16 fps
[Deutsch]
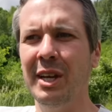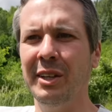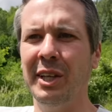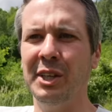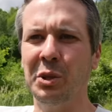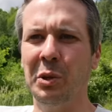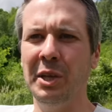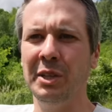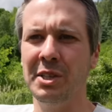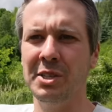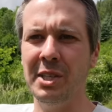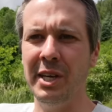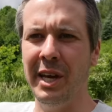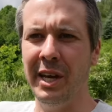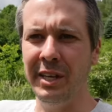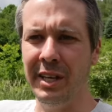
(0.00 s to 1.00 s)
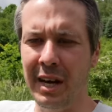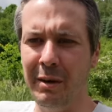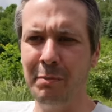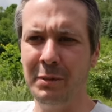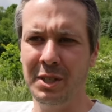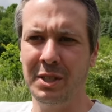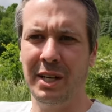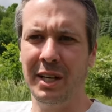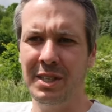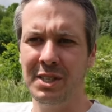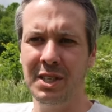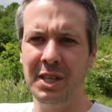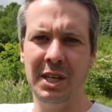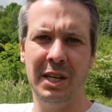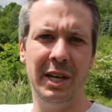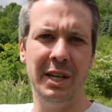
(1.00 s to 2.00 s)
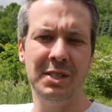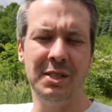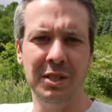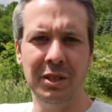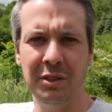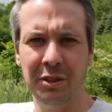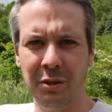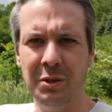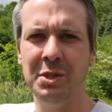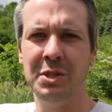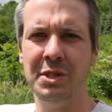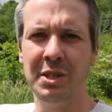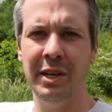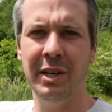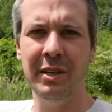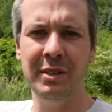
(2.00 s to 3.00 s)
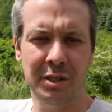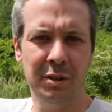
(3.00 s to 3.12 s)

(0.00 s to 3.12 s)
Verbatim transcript: Natürlich, das Ehrenamt an sich leistet den größten Teil,